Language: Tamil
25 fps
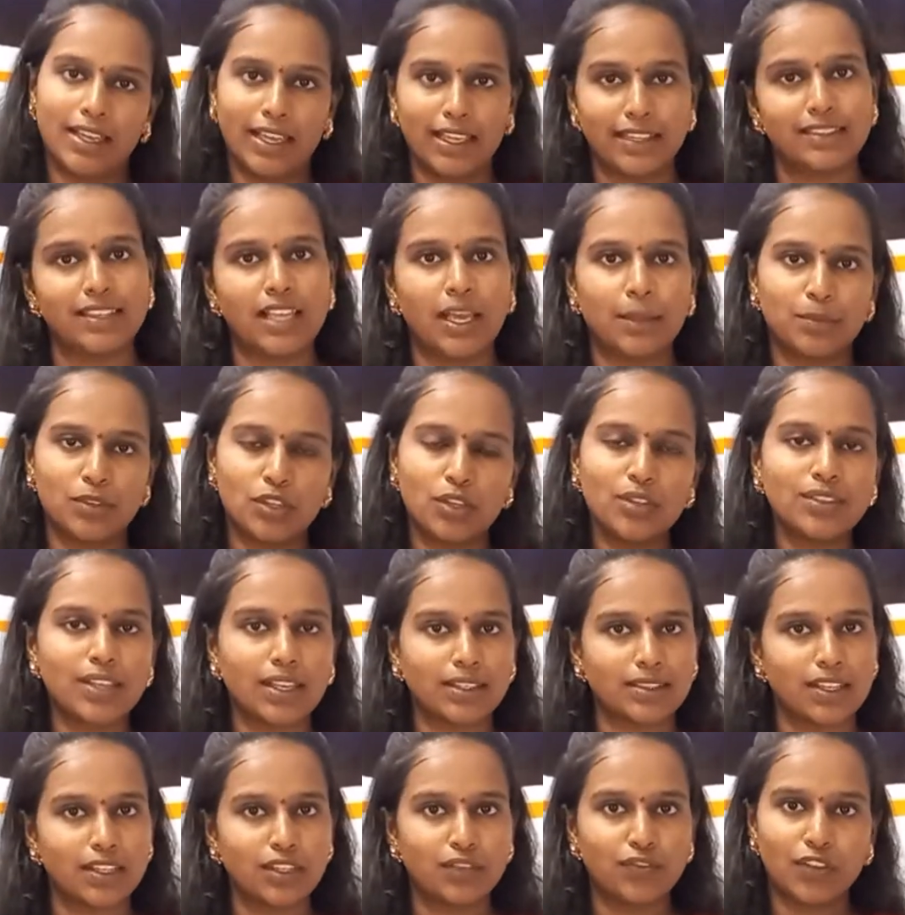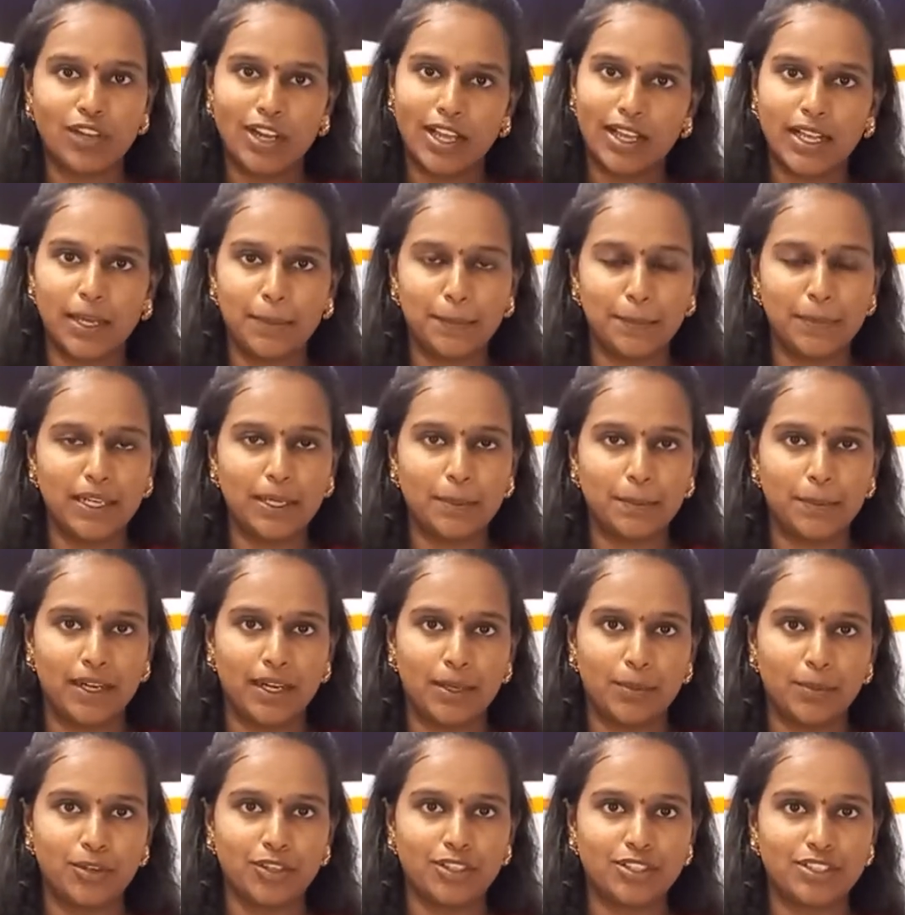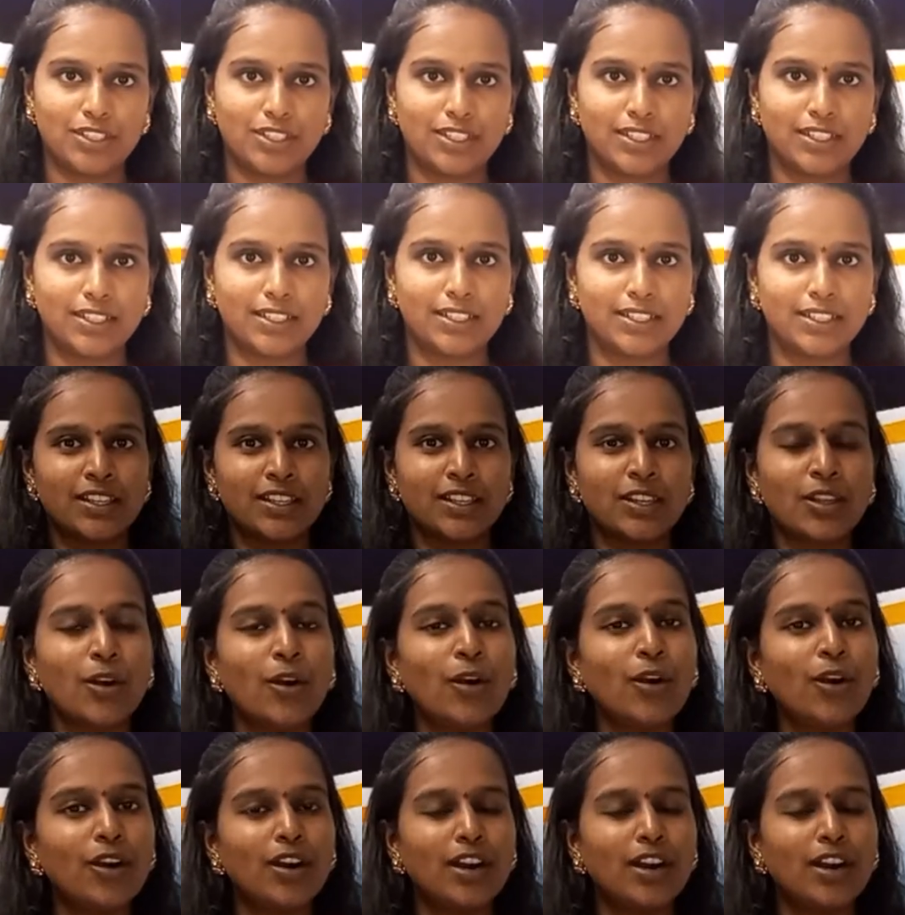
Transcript: எக்ஸாம்ஸையும் சக்ஸஸ்ஃபுல்லாக கம்ப்ளீட் பண்ண முடிஞ்சுது ஸோ